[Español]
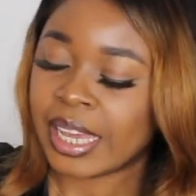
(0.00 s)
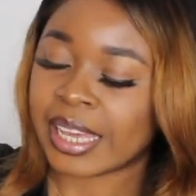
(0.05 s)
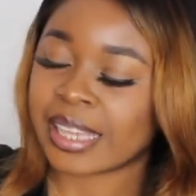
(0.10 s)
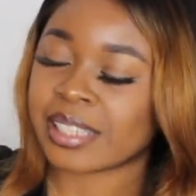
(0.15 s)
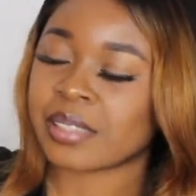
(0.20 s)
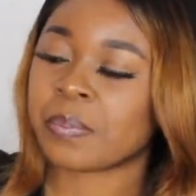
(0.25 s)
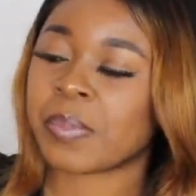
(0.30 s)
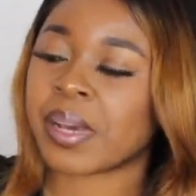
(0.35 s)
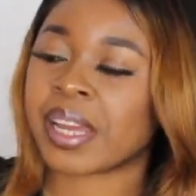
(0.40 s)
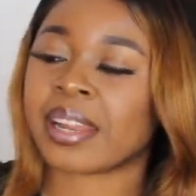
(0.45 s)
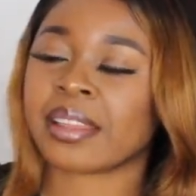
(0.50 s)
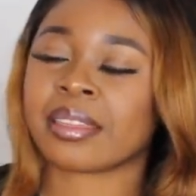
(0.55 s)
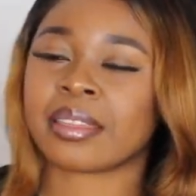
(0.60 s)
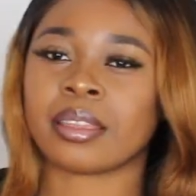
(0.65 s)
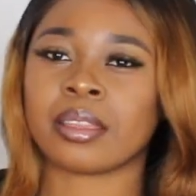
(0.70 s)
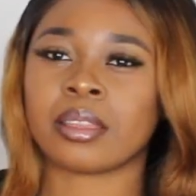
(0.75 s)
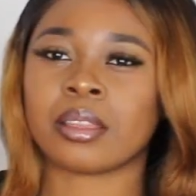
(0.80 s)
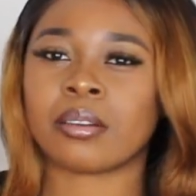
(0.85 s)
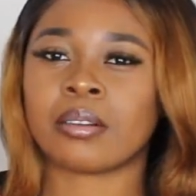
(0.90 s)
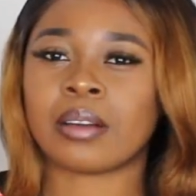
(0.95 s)
Es
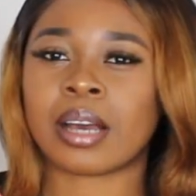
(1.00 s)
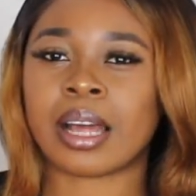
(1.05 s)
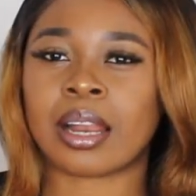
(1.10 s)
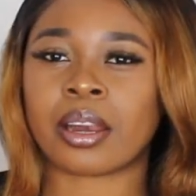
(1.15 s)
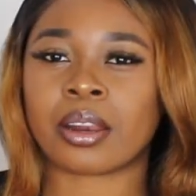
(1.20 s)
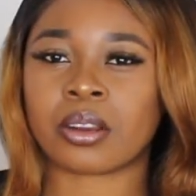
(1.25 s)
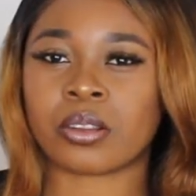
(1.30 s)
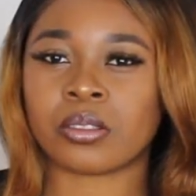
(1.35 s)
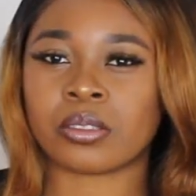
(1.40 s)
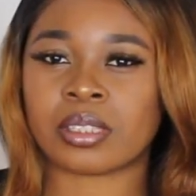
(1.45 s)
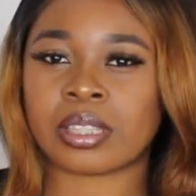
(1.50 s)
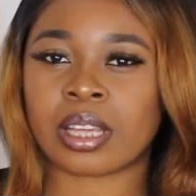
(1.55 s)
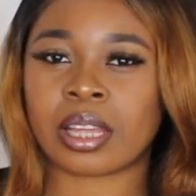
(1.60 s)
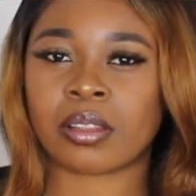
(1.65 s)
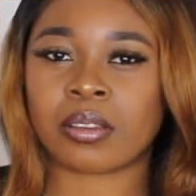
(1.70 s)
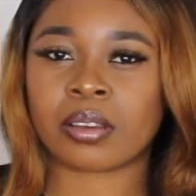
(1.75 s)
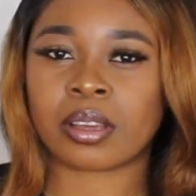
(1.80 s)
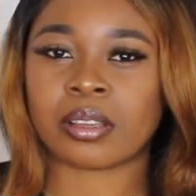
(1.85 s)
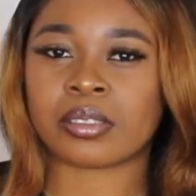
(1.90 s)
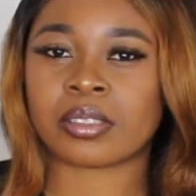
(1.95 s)
parecido al
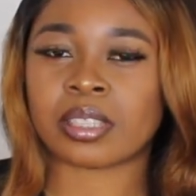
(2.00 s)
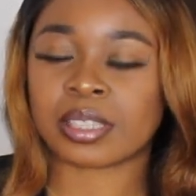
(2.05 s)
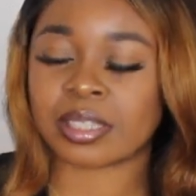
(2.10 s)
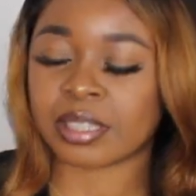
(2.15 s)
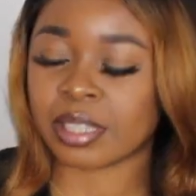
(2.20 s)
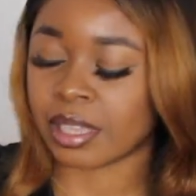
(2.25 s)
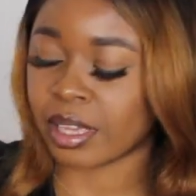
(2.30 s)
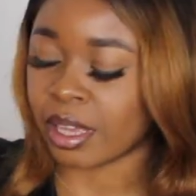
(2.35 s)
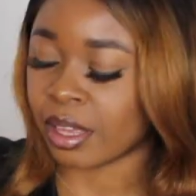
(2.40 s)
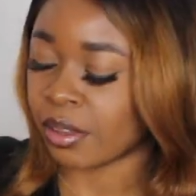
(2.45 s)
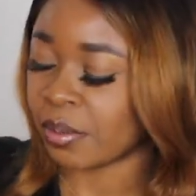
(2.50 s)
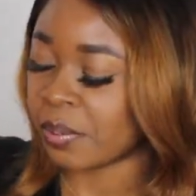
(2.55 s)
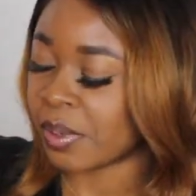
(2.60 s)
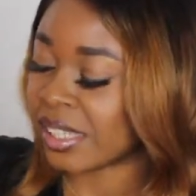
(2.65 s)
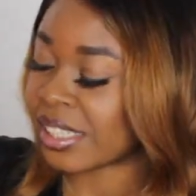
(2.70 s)
rosado que os he enseñado,